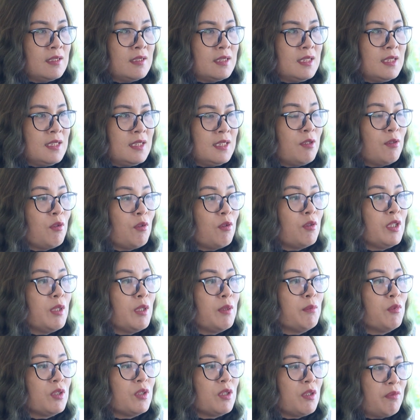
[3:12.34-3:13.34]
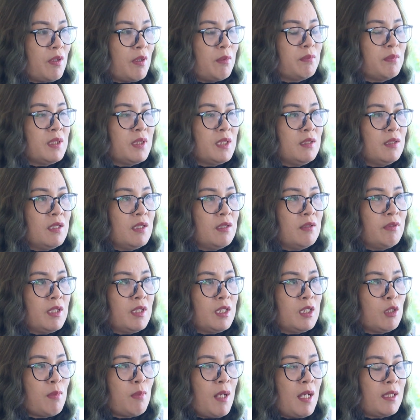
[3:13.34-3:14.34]
chỉ tiêu ô nhiễm của thực phẩm, thì về
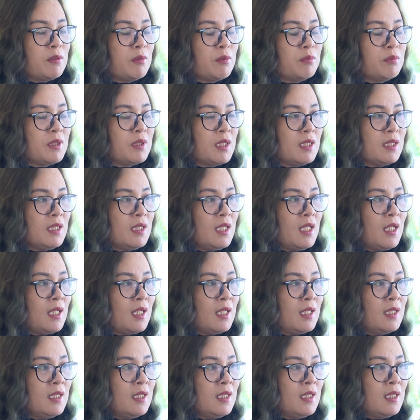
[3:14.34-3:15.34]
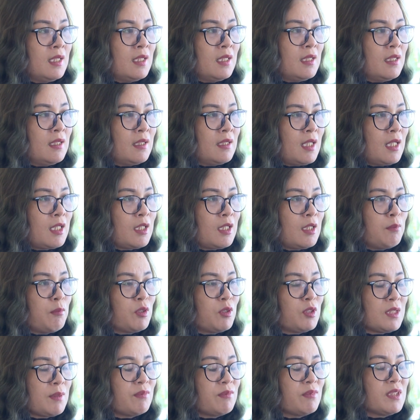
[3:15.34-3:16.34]
cơ bản cũng thấy là các cái
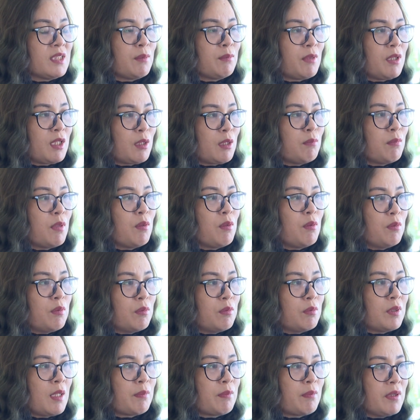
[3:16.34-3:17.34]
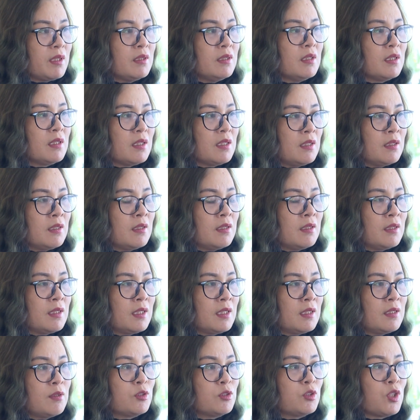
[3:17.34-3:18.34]
một trăm phần trăm các cái mẫu cũng đáp ứng được
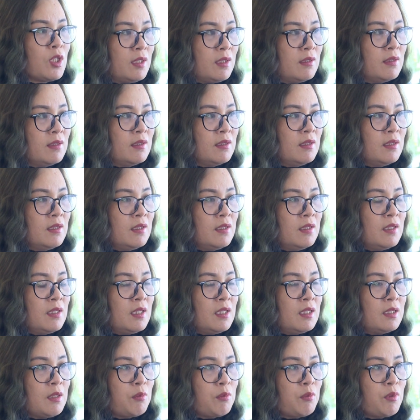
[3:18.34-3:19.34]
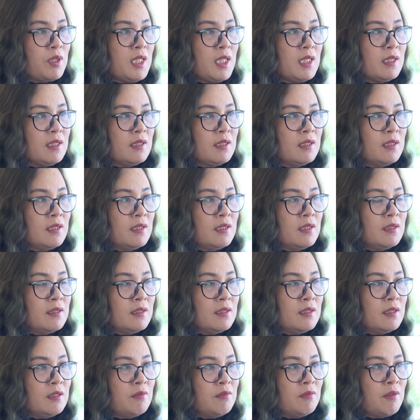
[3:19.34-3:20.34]
cái tiêu chuẩn theo quy định.
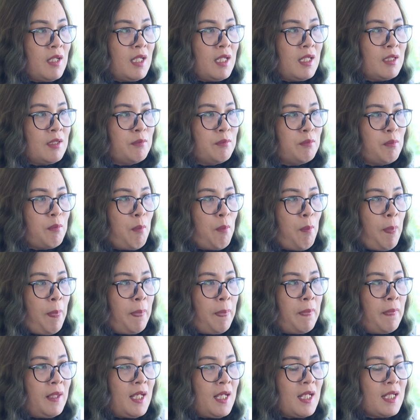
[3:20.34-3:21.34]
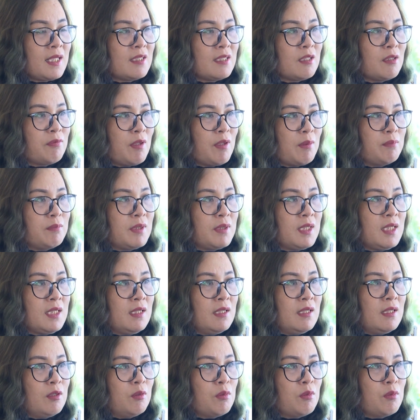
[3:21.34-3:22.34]
Thế và các cái thực phẩm
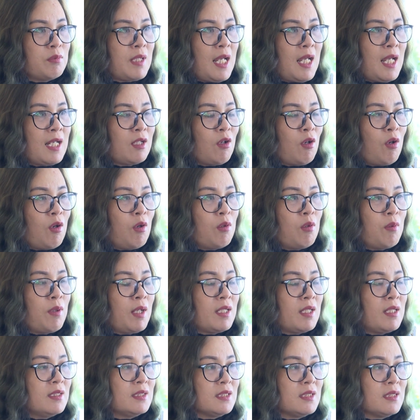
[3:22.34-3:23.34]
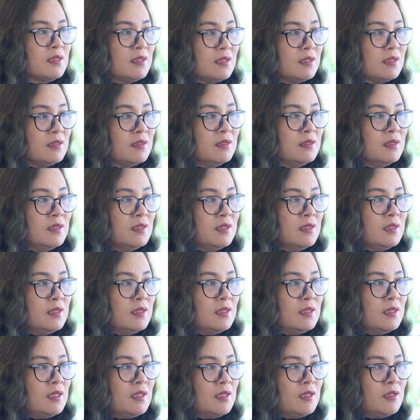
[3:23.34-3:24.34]
thì cũng đã có hóa đơn chứng từ
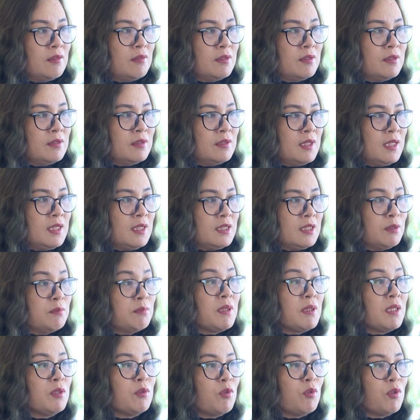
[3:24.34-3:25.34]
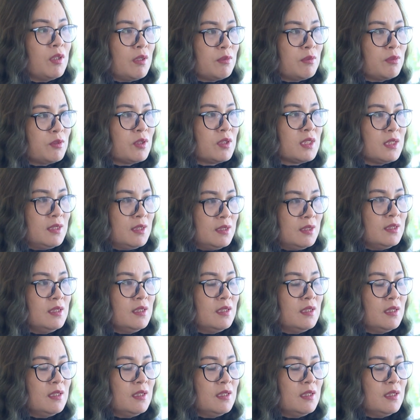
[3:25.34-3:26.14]
để chứng minh nguồn gốc xuất xứ.